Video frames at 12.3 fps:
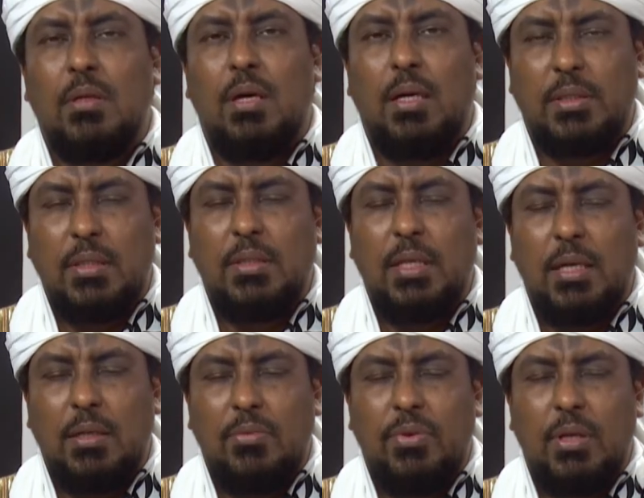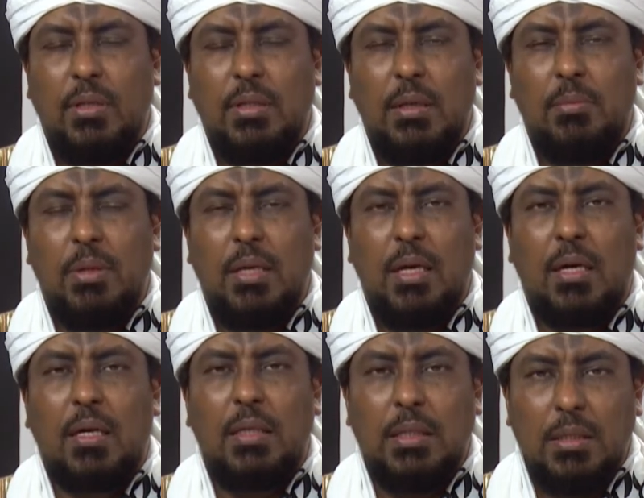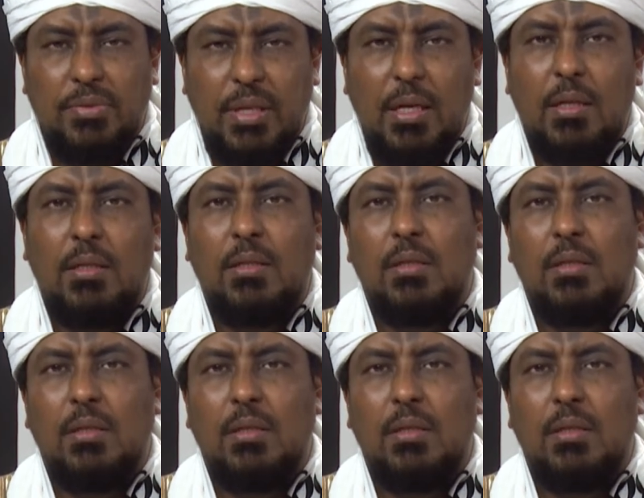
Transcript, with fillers: أحسنت يعني في الإتيان بالها خليفة